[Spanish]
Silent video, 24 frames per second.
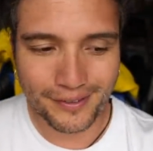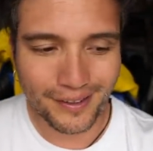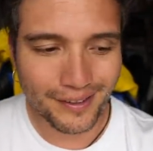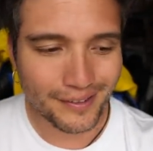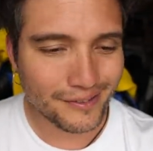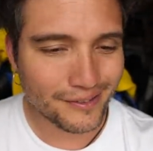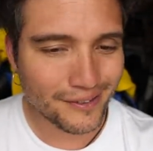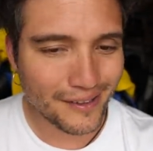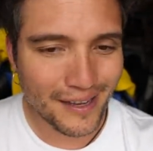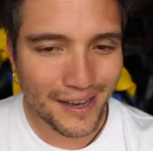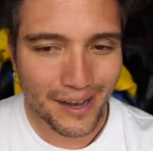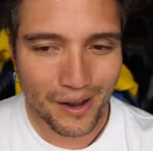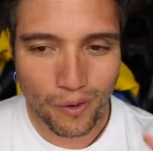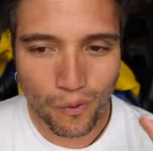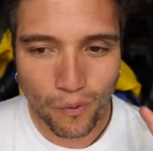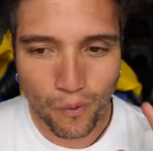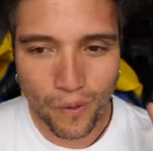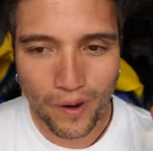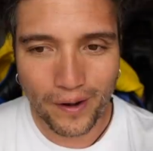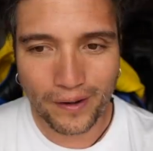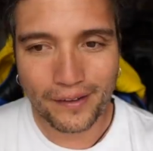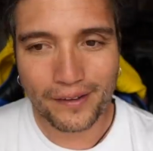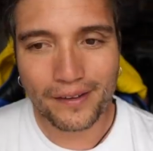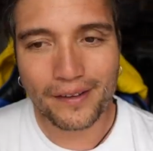ya sea
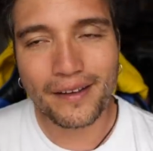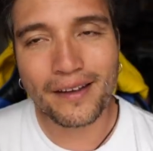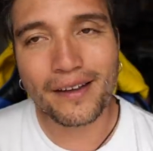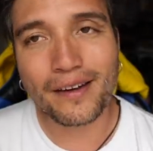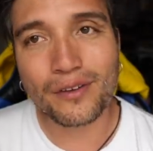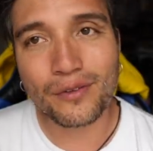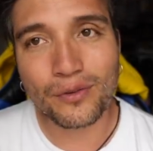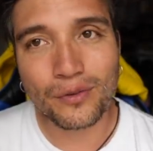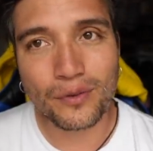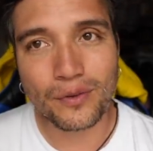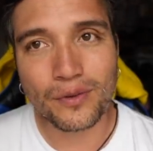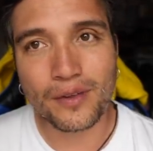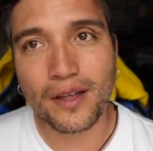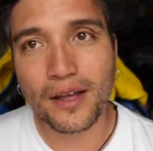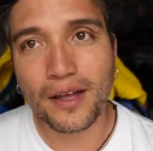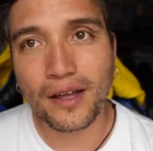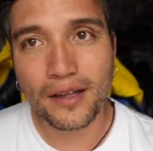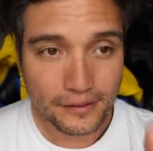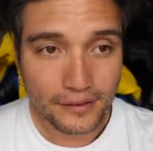cualquier ciudad,